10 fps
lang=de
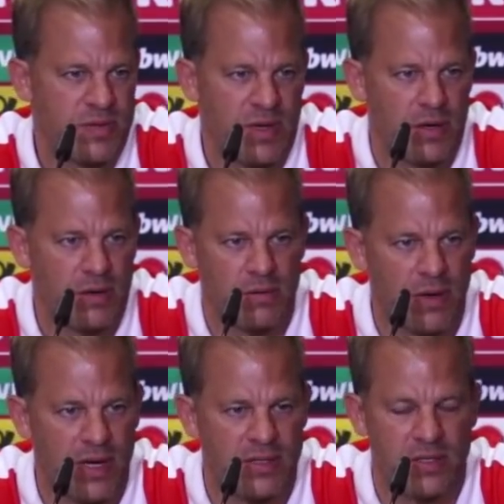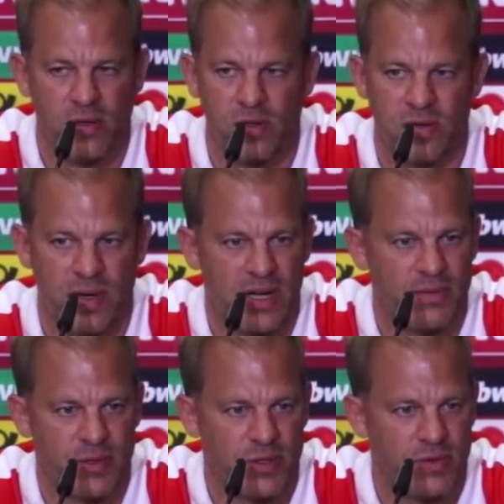Es war klassisch auch
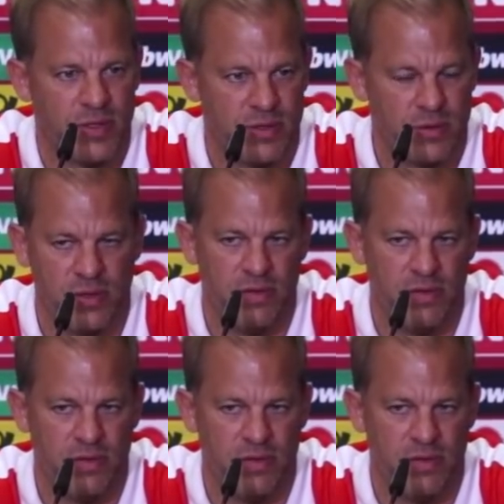Zweikampfsituationen,